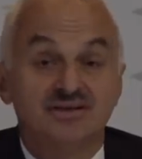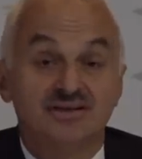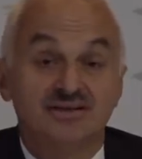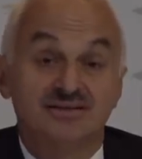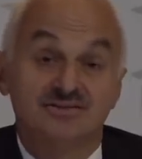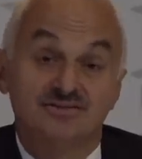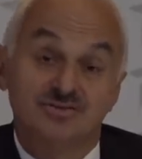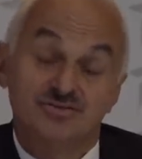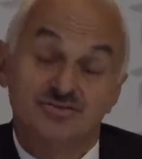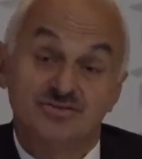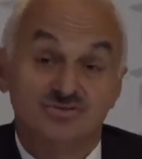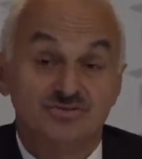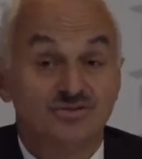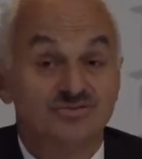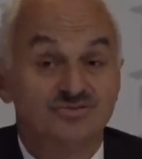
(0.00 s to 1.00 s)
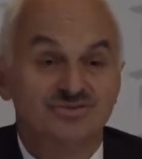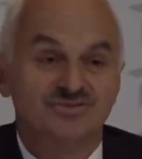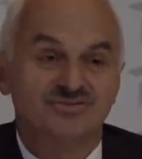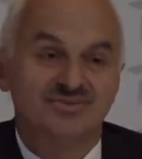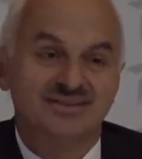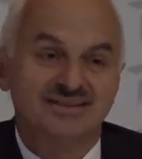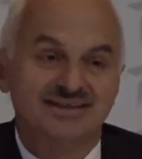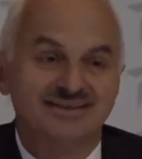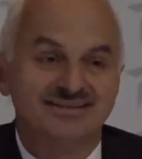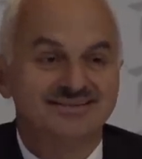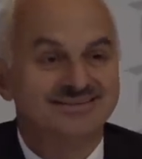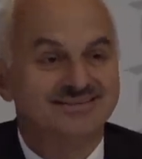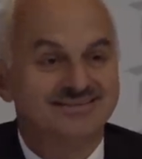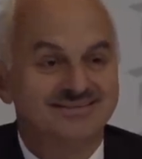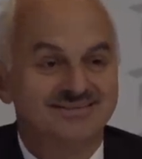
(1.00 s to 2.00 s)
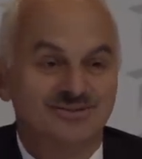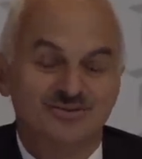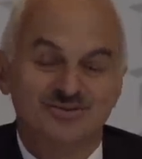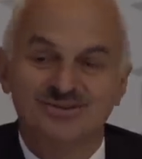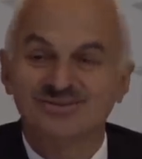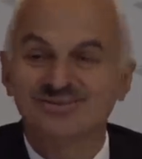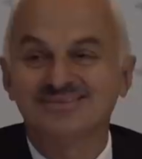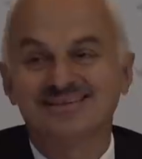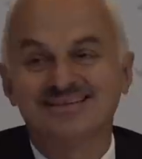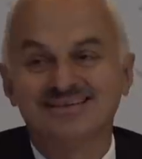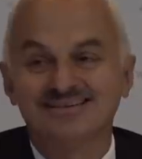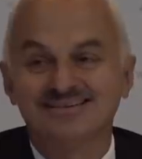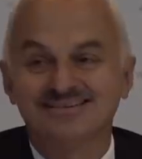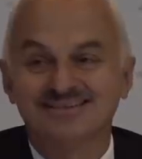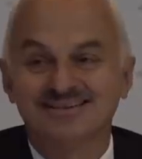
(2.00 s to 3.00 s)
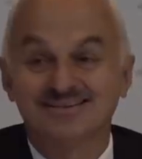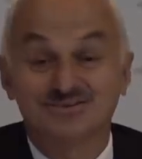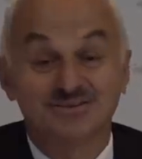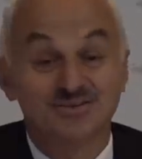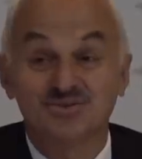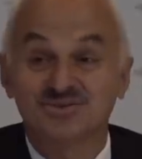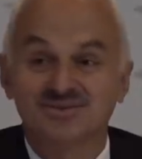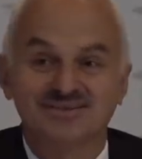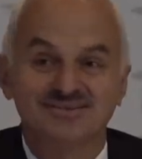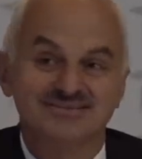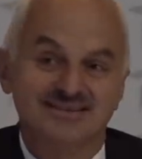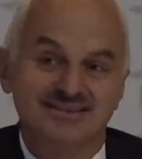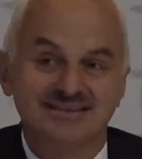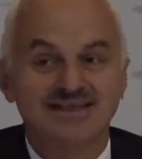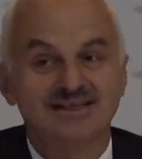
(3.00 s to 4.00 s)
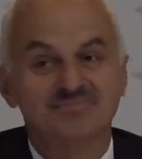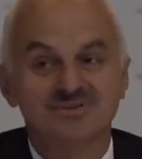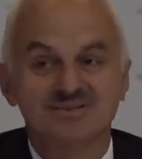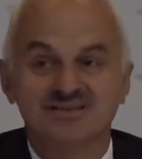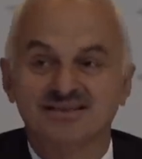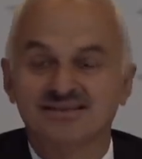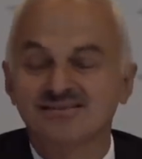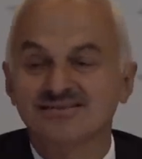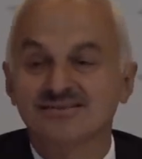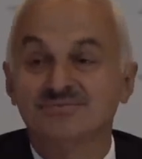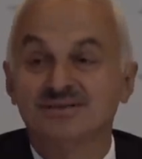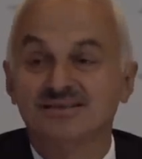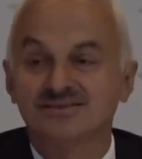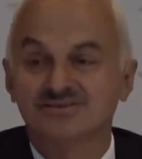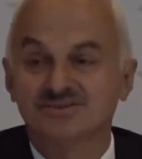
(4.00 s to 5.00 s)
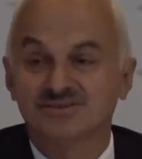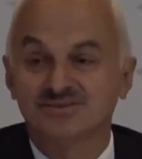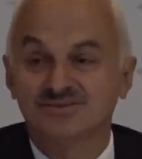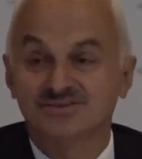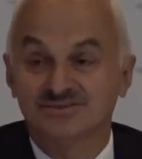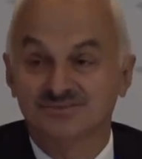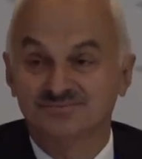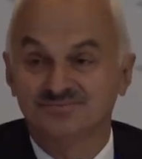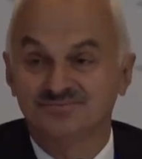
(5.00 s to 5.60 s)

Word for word: Ee, diyoruz ki son sınıfa geldin, notların da iyiyse, çalışkansan gel bize yarı zamanlı çalış.